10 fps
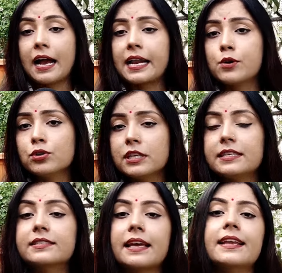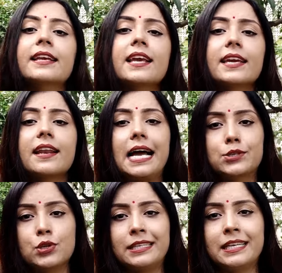अगर कुछ इस तरीके की
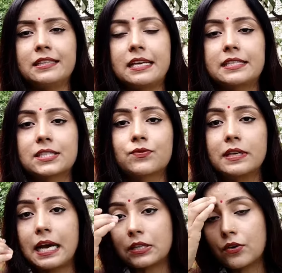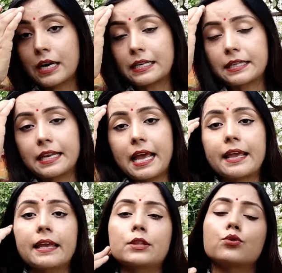राजनीति तेजस्वी यादव करते
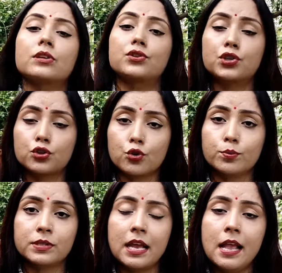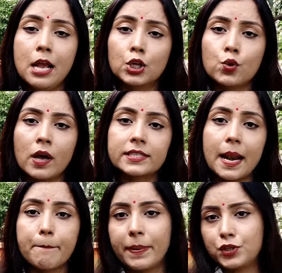रहेंगे तो निश्चित रूप से
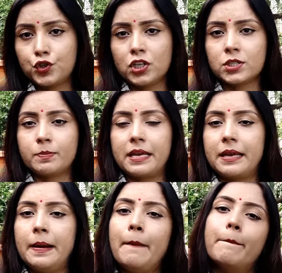2025 में